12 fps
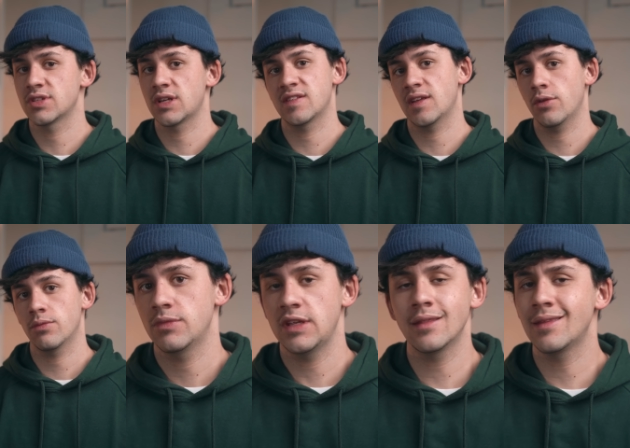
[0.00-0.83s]
scherzando.
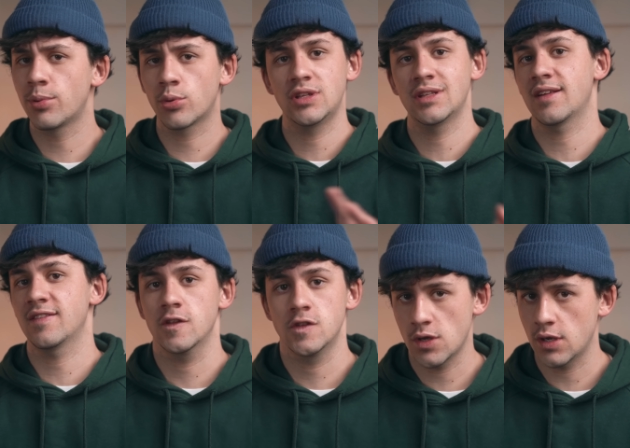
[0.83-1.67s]
Niente brutte
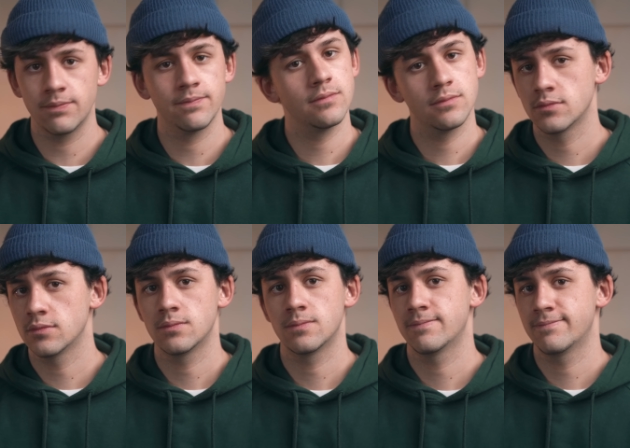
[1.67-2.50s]
transizioni.
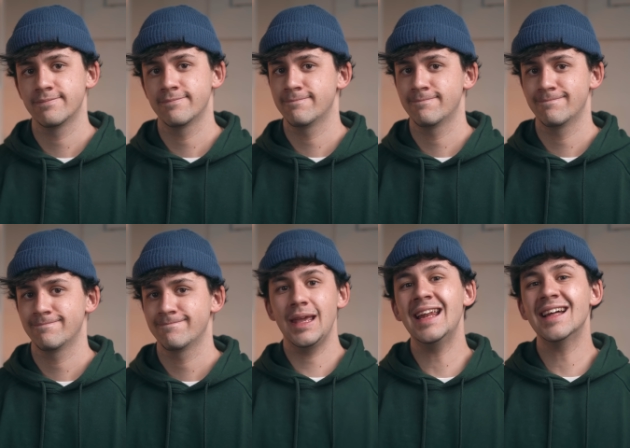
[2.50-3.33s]

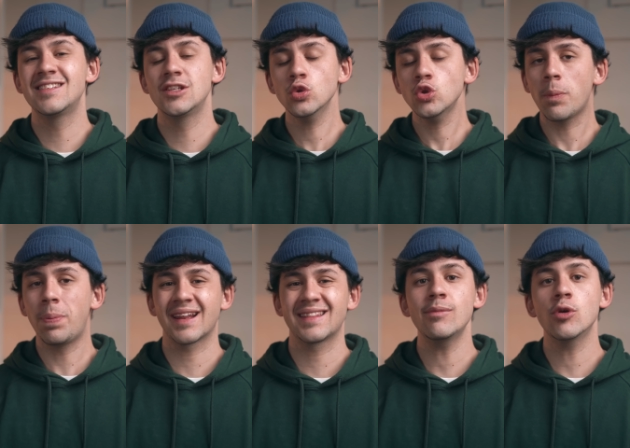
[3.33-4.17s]
Innanzitutto
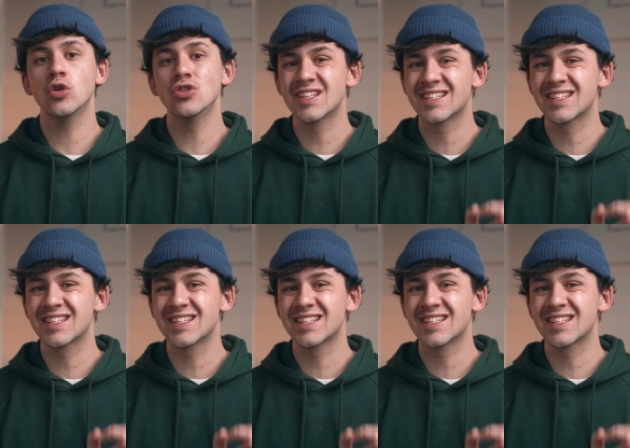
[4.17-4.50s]
partiamo con